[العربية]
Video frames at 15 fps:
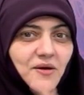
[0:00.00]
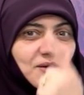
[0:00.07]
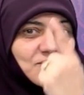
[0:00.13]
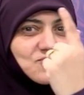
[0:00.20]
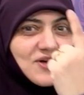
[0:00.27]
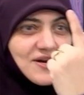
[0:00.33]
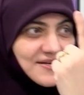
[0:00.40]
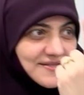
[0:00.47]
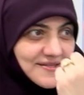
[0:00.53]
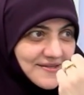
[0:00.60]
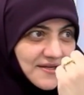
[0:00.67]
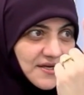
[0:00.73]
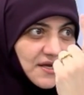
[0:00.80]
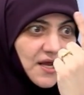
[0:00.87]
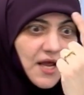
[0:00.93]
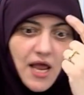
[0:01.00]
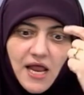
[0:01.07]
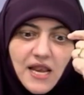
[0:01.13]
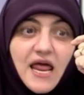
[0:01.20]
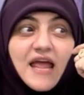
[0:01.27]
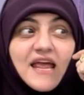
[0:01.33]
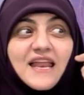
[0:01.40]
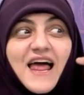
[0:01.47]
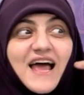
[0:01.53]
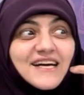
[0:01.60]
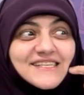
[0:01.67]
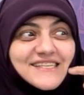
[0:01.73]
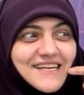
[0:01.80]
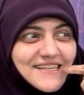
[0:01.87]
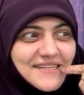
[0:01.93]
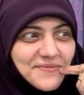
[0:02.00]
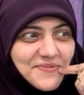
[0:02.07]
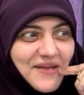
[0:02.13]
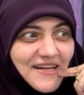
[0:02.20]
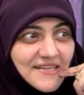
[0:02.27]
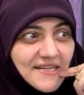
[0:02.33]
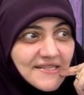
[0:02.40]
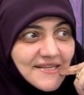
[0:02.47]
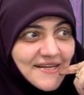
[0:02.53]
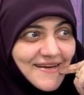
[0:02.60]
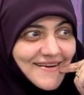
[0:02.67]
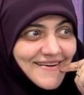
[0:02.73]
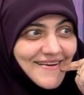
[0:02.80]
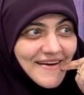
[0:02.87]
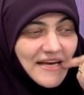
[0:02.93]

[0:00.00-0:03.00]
جه مدرس لا ايه الاكسنت بتاعتك دي